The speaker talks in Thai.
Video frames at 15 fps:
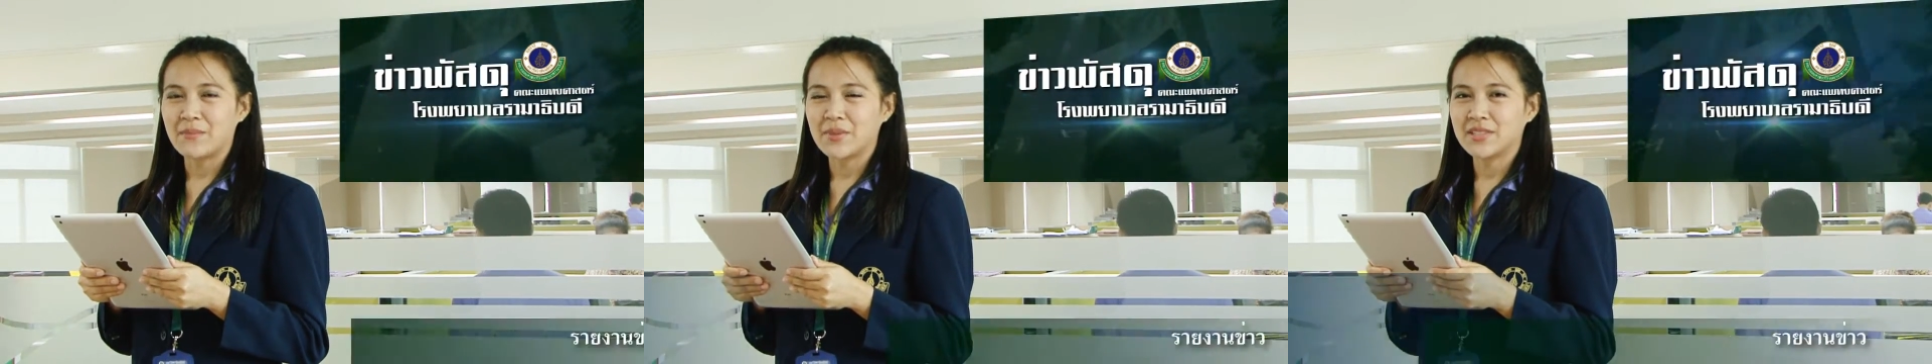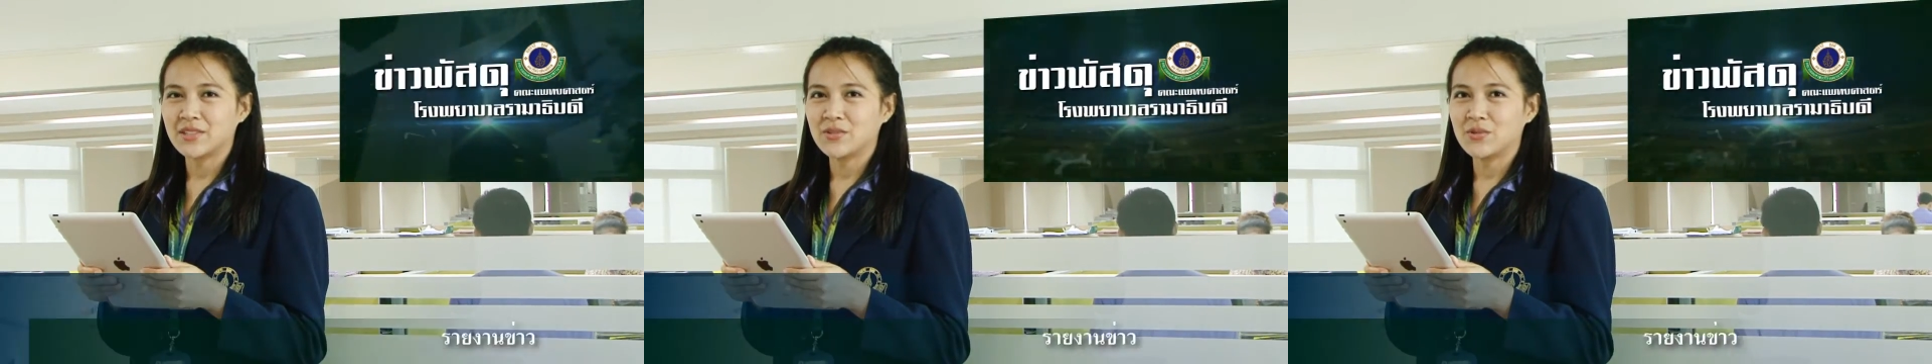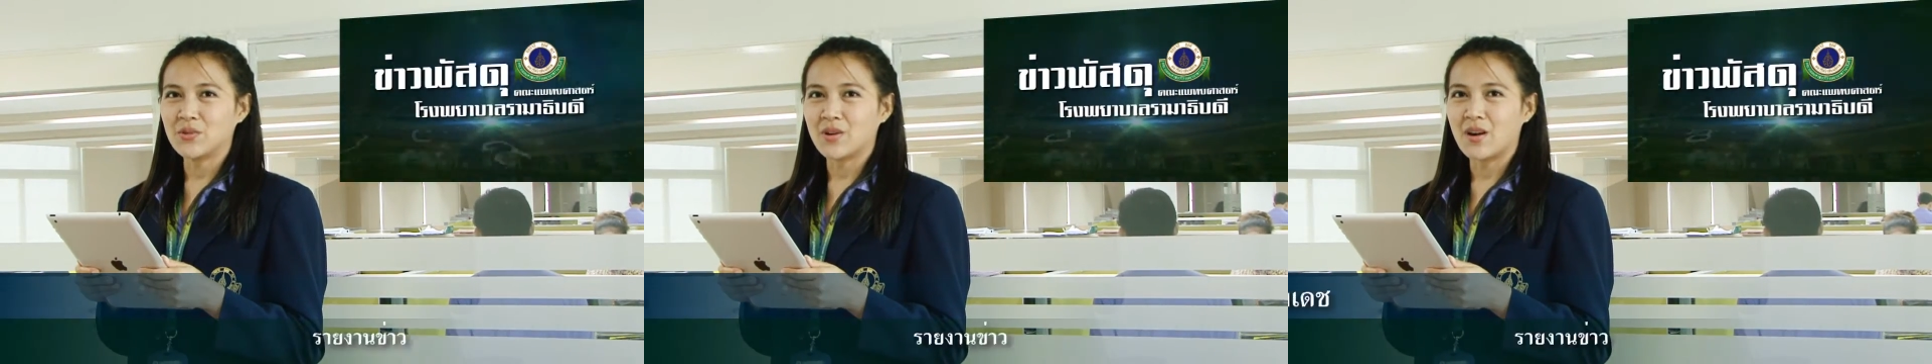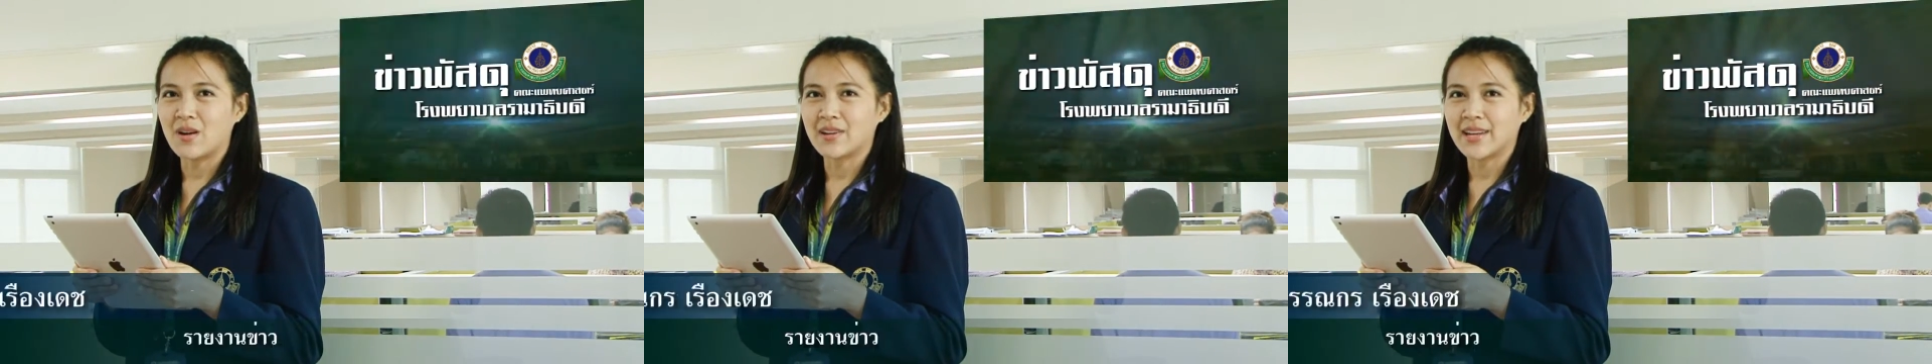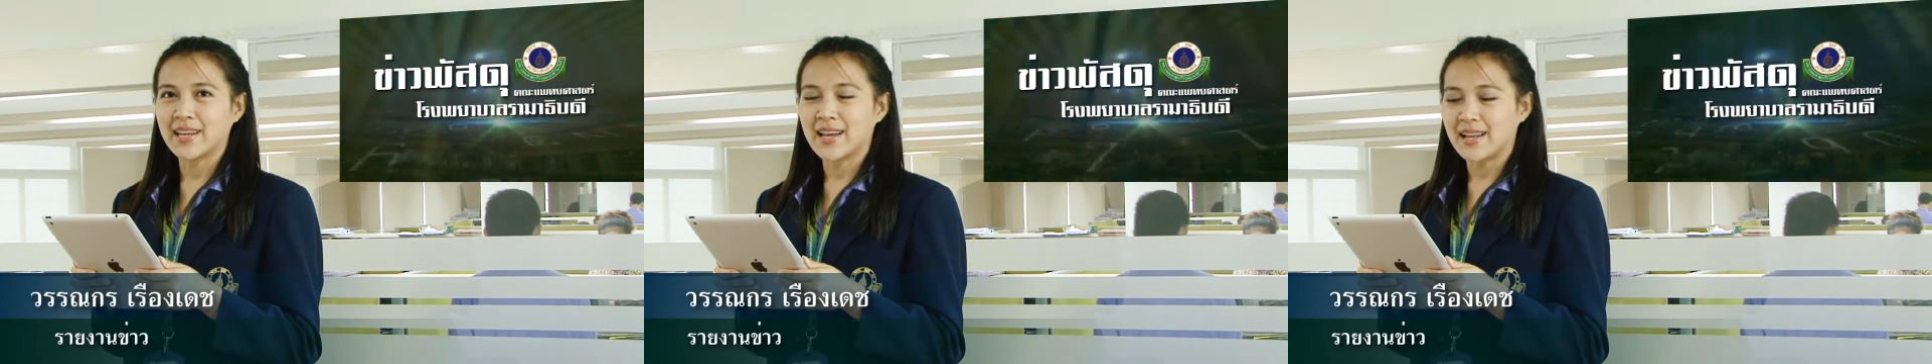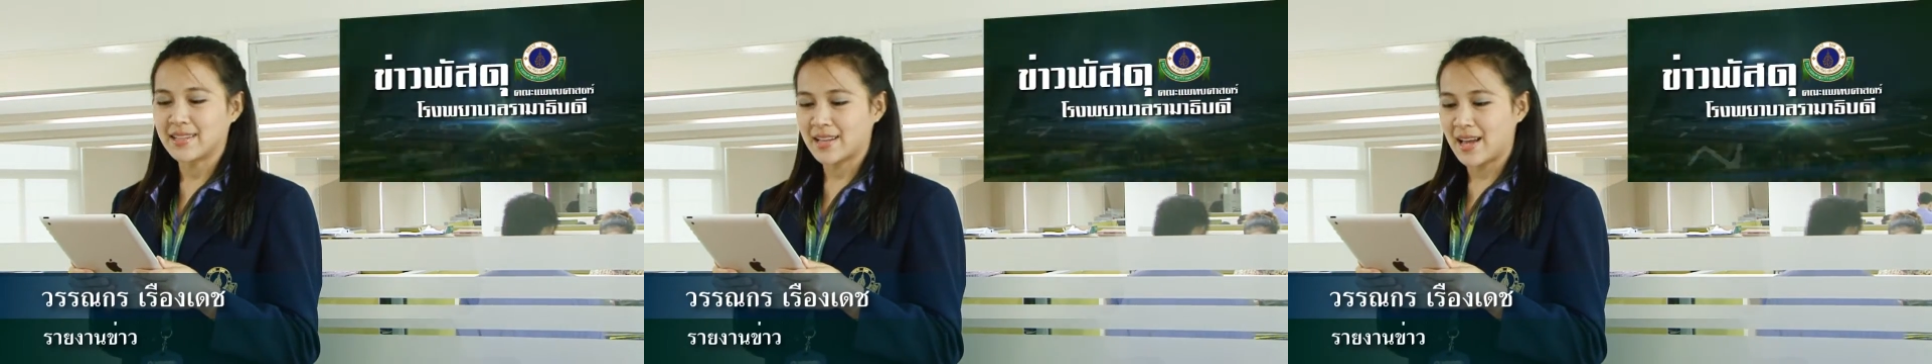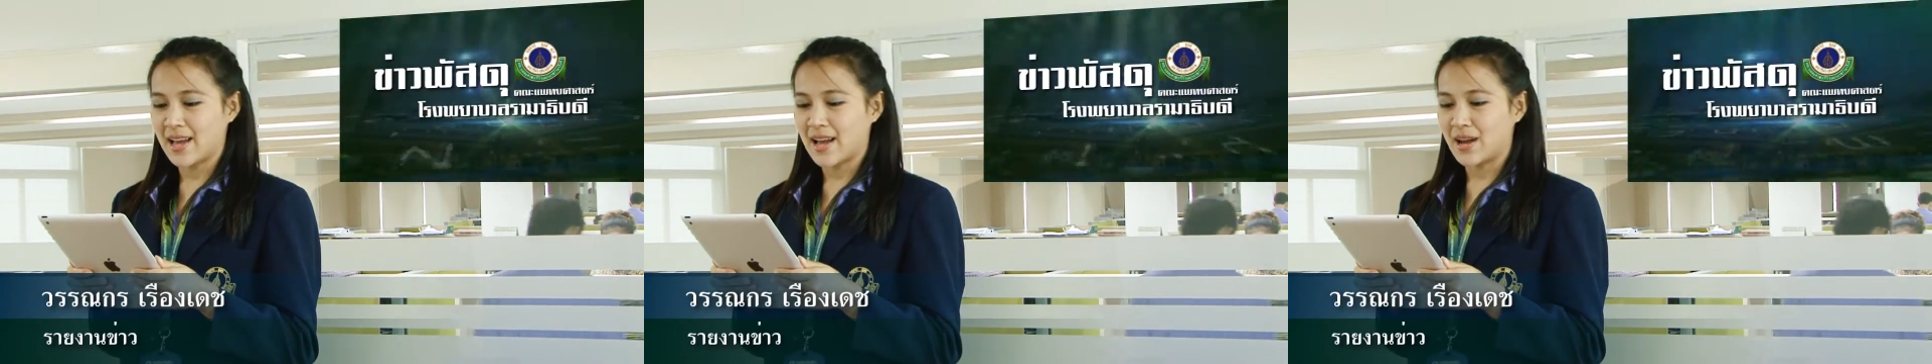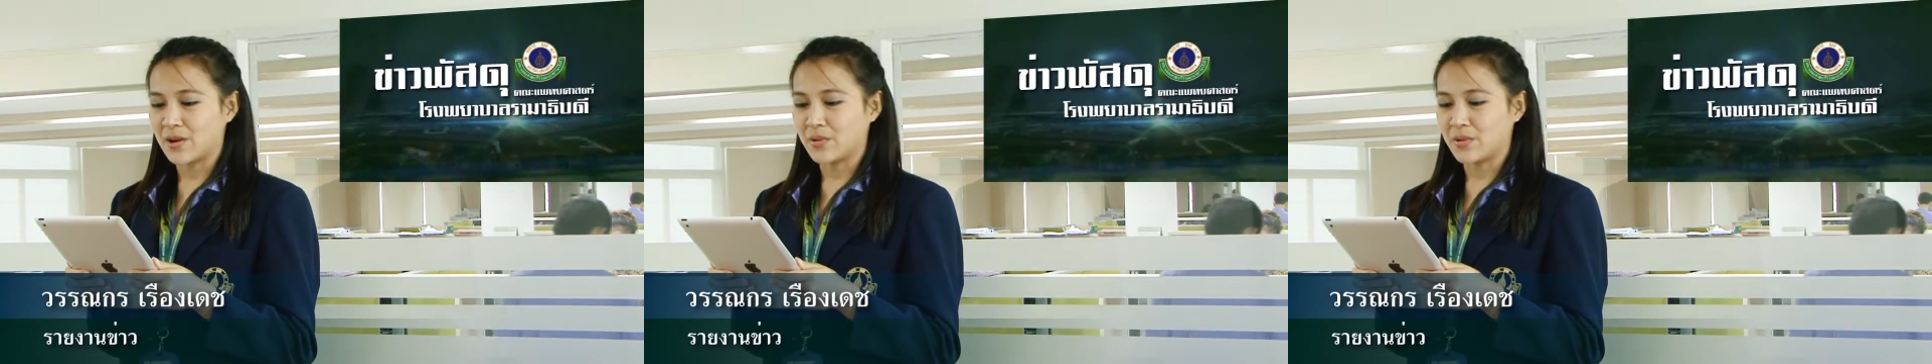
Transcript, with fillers: การพัสดุขอรายงานข่า